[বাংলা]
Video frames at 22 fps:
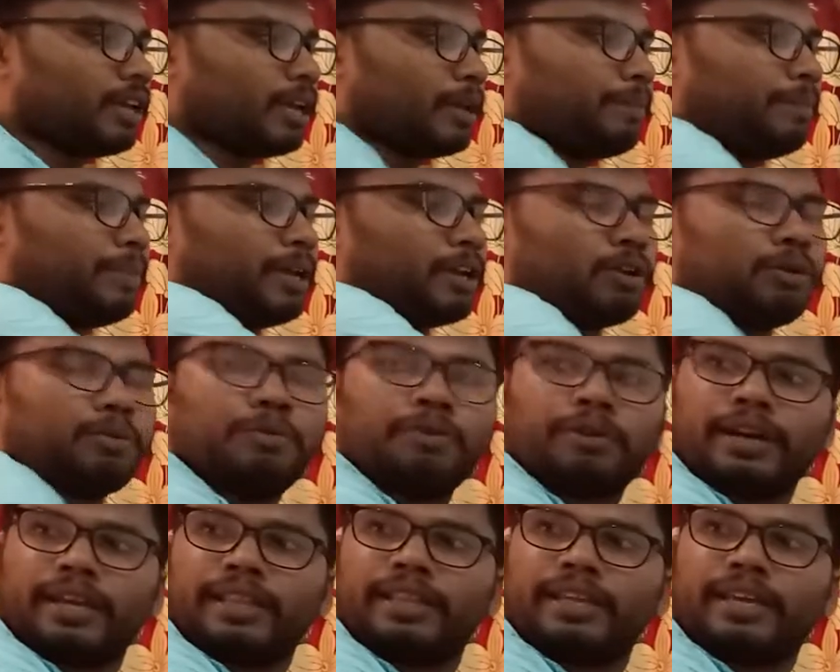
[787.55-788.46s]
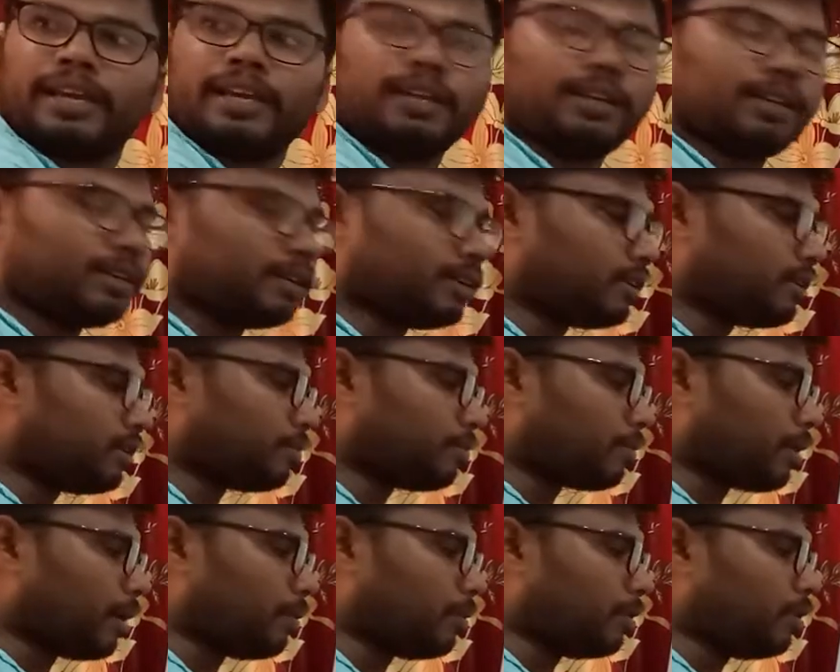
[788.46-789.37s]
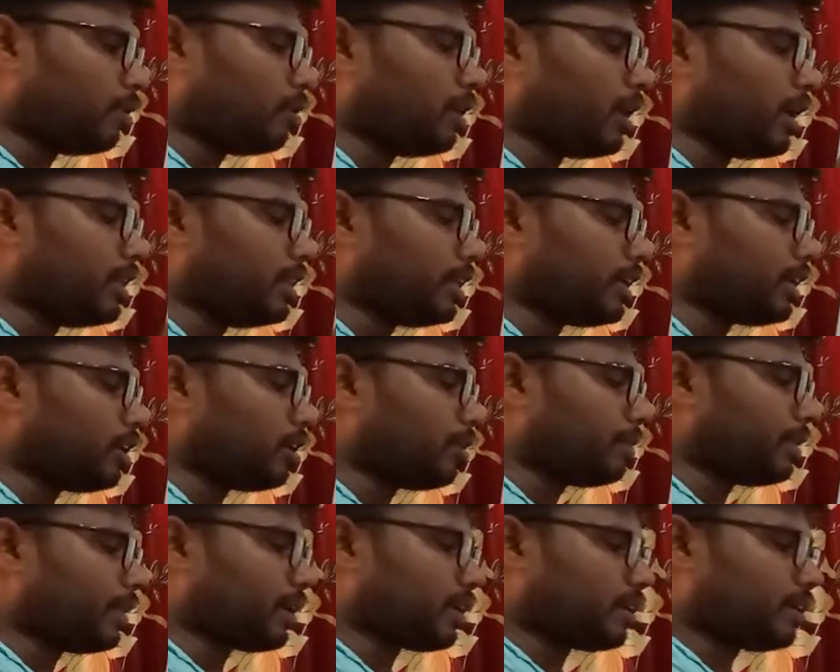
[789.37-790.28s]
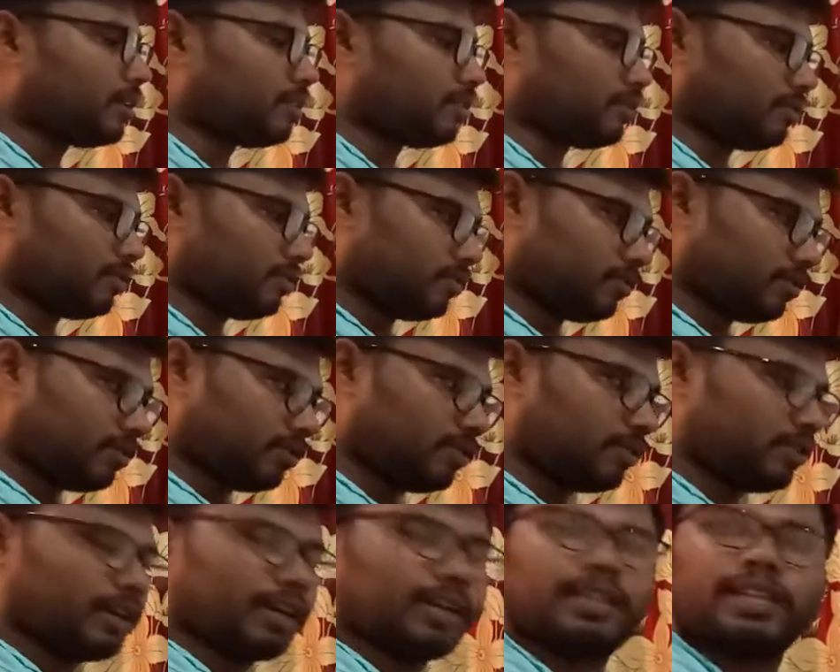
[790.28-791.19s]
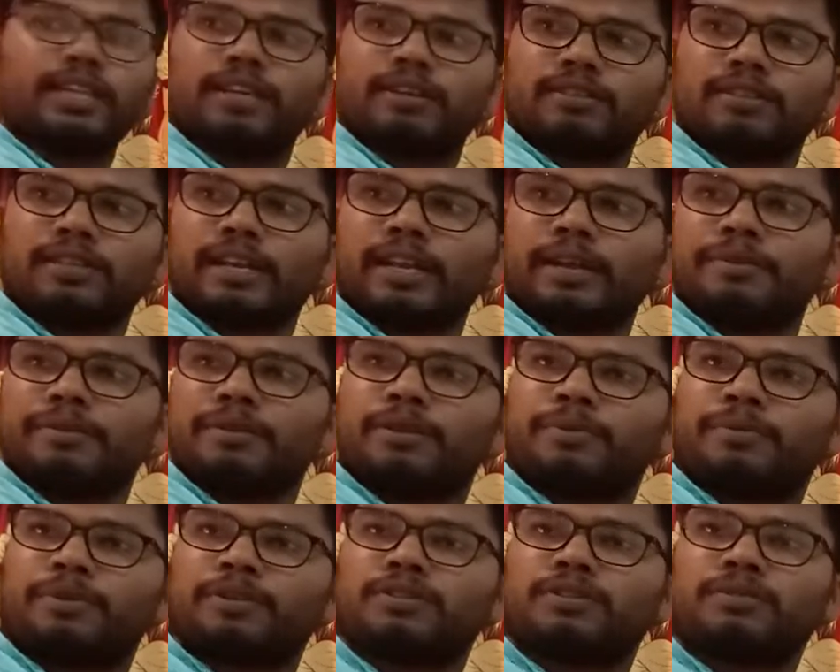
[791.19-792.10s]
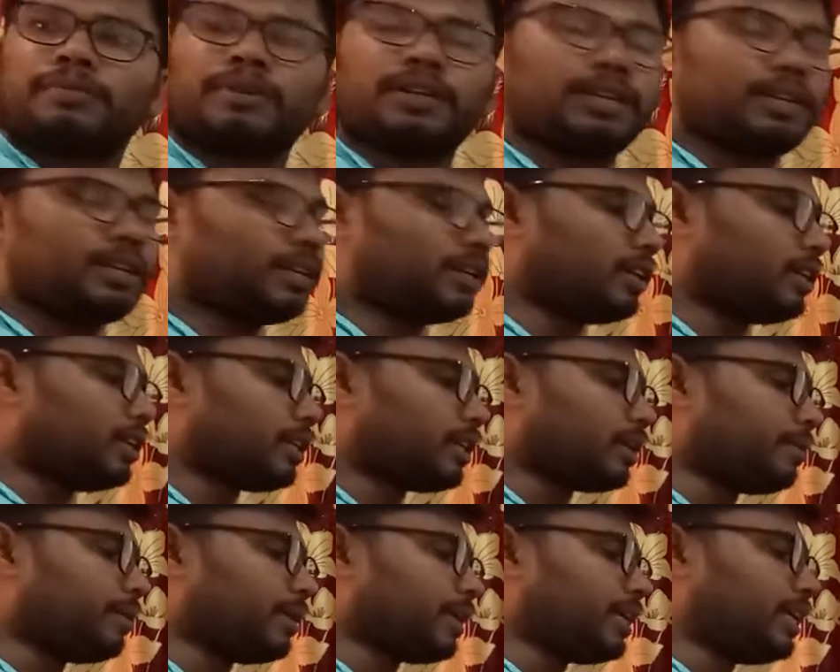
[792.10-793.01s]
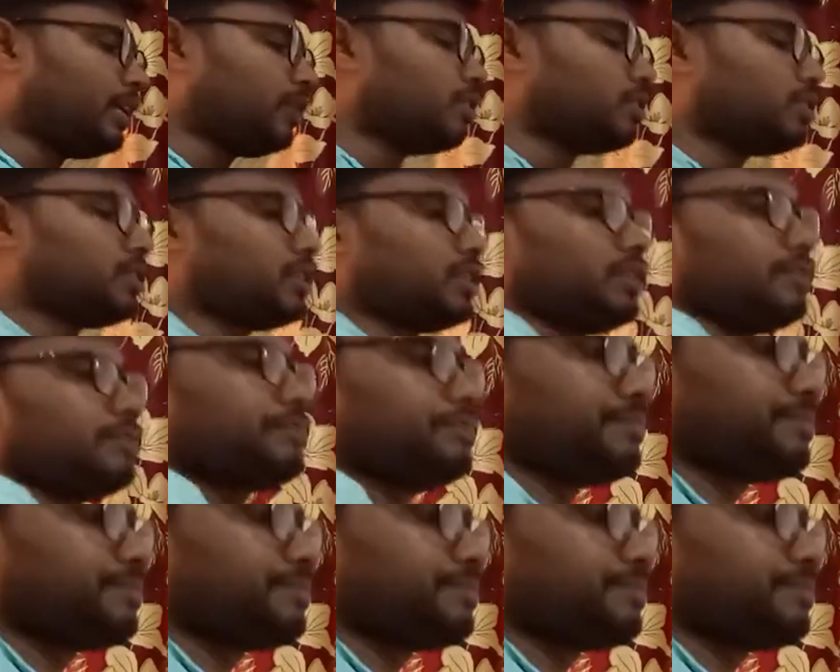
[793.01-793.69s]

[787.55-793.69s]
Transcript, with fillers: এর পি এর অভিমুখ এইদিকে প্রাবল্য এইদিকে হবে দেখ এইদিকে হচ্ছে না এই বিন্দুতে স্পর্শক মানে তার মানে কী হচ্ছে